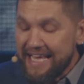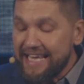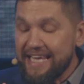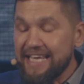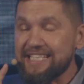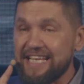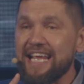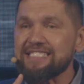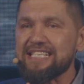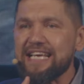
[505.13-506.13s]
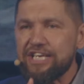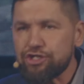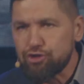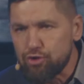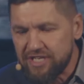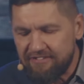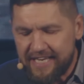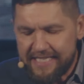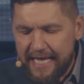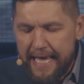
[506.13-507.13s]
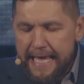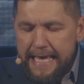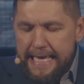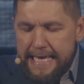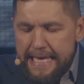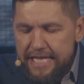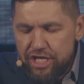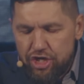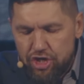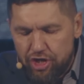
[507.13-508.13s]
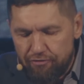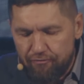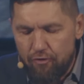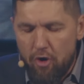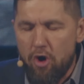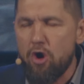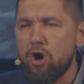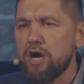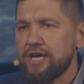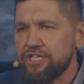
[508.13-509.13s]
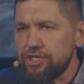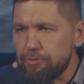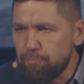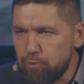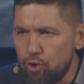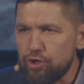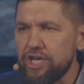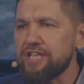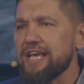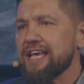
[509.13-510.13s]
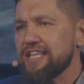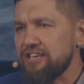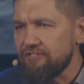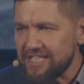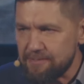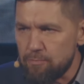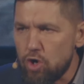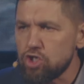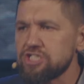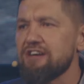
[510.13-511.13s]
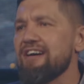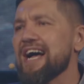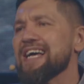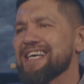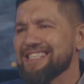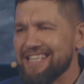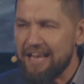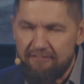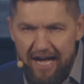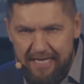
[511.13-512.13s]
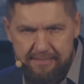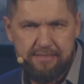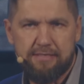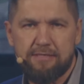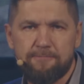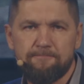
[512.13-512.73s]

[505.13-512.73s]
И интересно, Иисус говорит, и ничего не будет невозможного для вас.